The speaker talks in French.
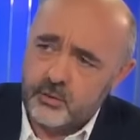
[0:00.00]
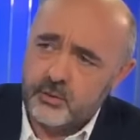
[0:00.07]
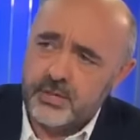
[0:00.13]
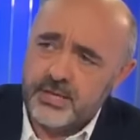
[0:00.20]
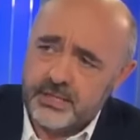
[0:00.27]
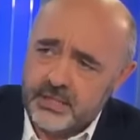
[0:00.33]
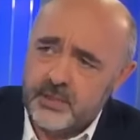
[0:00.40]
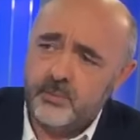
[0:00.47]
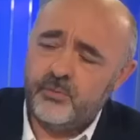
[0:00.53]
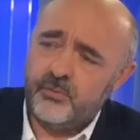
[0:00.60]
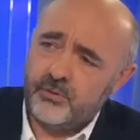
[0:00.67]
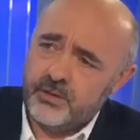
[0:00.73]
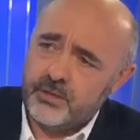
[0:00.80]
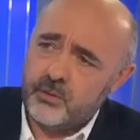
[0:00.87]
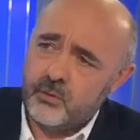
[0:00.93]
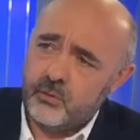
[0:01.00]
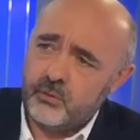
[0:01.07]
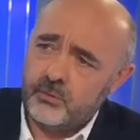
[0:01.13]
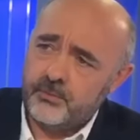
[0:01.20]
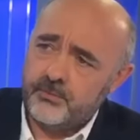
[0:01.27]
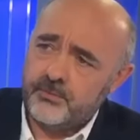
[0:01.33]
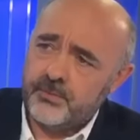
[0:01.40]
que l'équipe
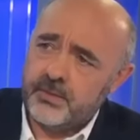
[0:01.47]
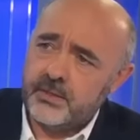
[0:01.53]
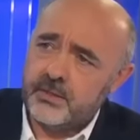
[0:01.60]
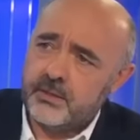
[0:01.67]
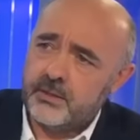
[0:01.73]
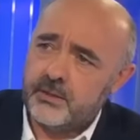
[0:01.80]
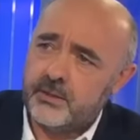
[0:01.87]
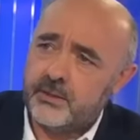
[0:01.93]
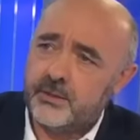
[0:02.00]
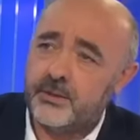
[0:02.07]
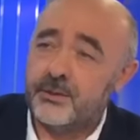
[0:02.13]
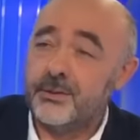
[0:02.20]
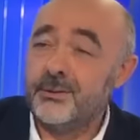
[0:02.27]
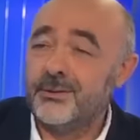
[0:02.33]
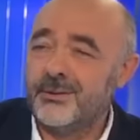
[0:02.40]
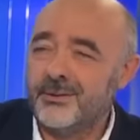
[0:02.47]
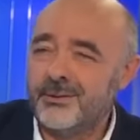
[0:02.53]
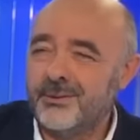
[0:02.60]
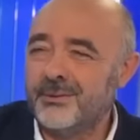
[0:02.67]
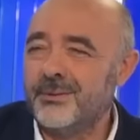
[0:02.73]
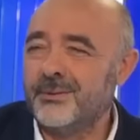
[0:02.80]
Fillon euh,